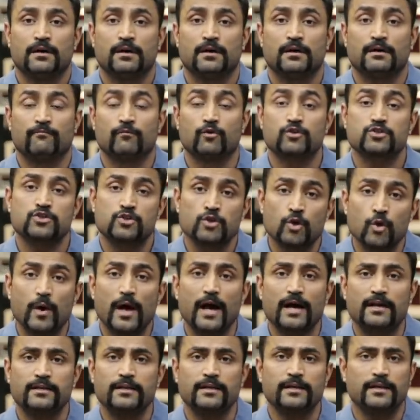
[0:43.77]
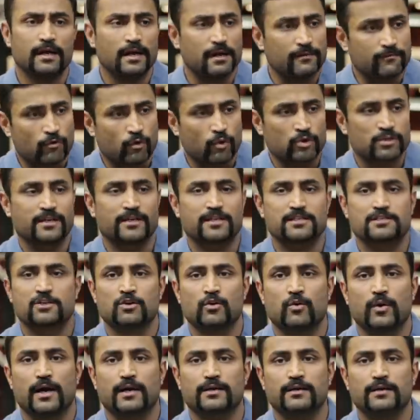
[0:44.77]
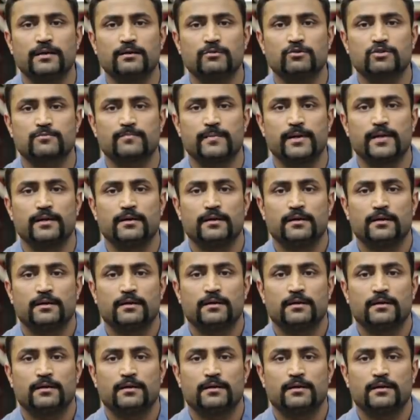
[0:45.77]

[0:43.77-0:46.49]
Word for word: वो स्लो एक्टिंग है ऑफकोर्स इट इज स्लो एक्टिंग उसमें